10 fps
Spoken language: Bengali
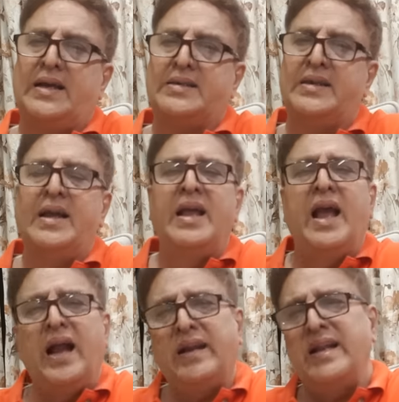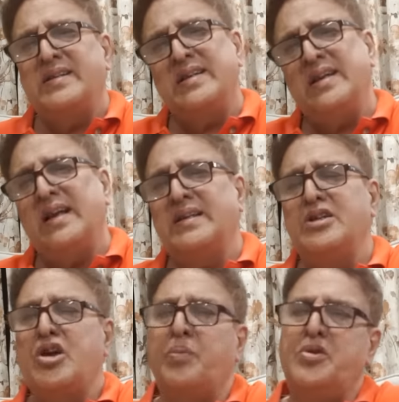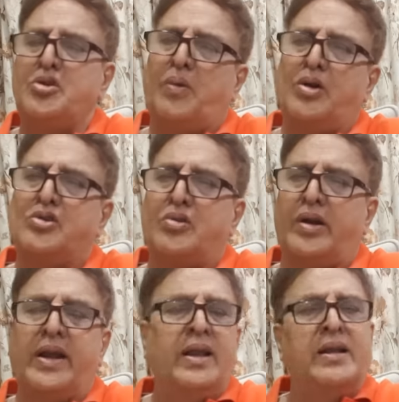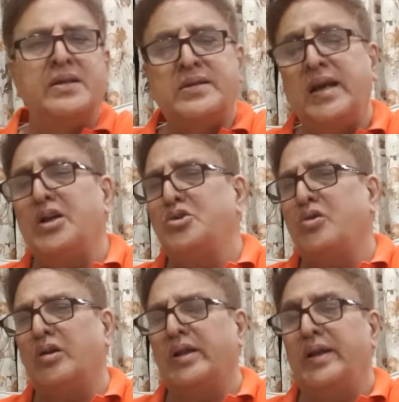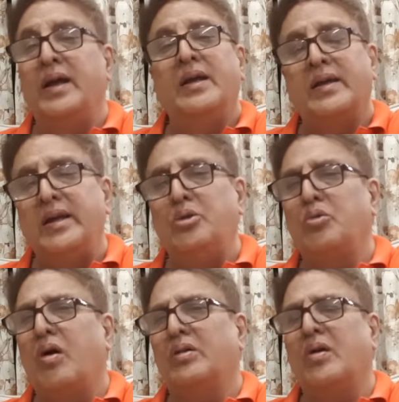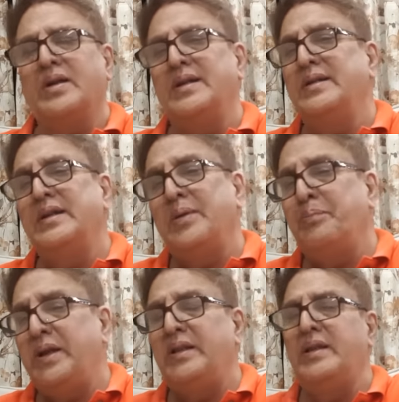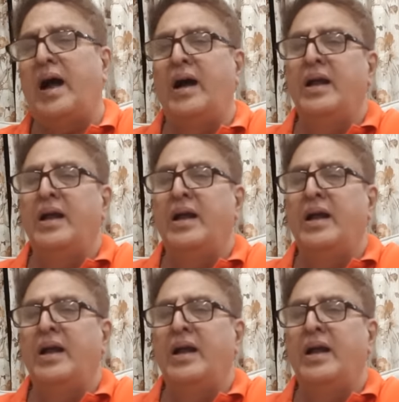আসে একটা স্টেজ আসতে সব কিছু মানুষ করে সে কিছু কথা না কিন্তু কথাটি নিজের বিদ্যা